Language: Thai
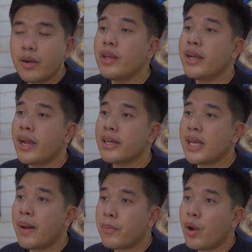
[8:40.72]
ก็ยังไงก็
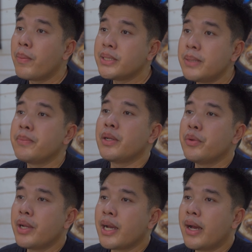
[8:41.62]
ตามลองมาชิมกัน
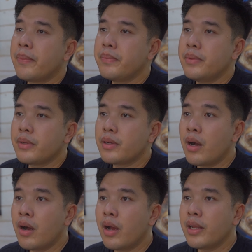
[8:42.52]
ดูนะครับ
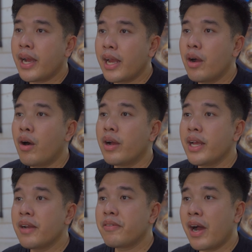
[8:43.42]
ก็ยังไงก็ขออนุ
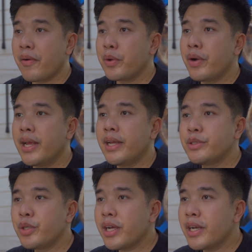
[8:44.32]
ญาตฝากไว้ด้วย
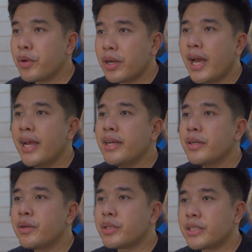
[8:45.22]
ช่วยกันกดไลค์ ก